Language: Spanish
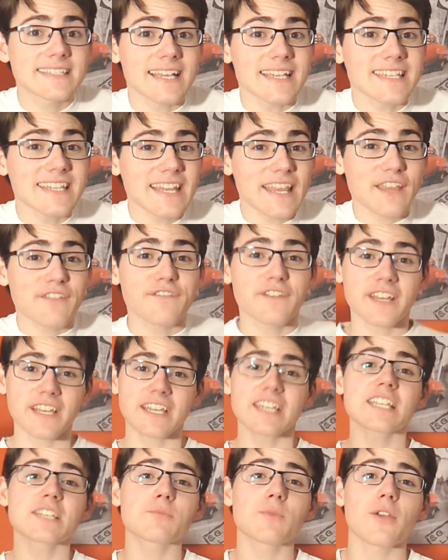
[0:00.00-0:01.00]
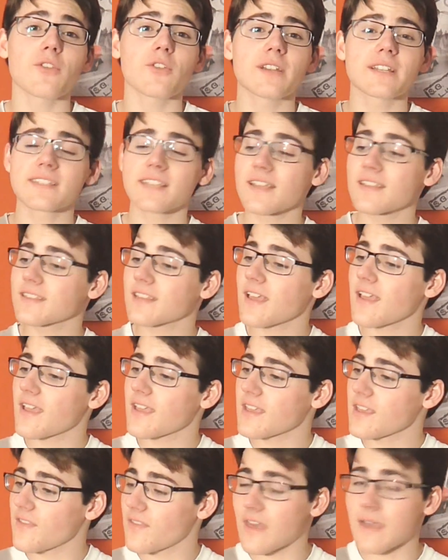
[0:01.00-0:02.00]
está llena de friquismo adolescente
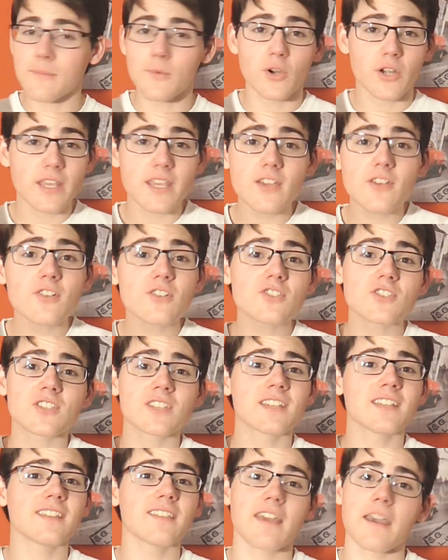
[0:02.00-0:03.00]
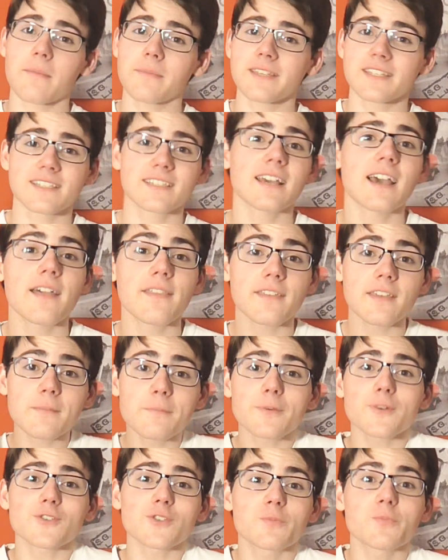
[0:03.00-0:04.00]
y de amoríos y de amistad, y
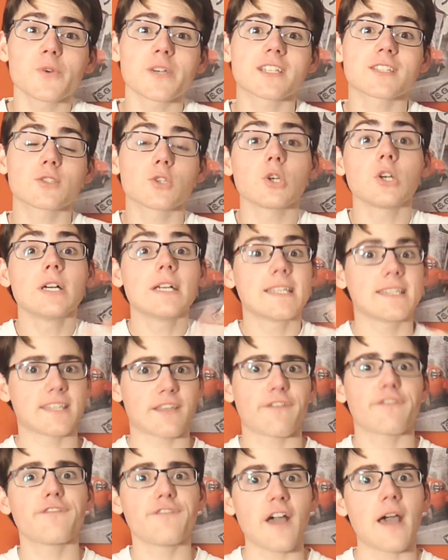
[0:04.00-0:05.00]
por supuesto de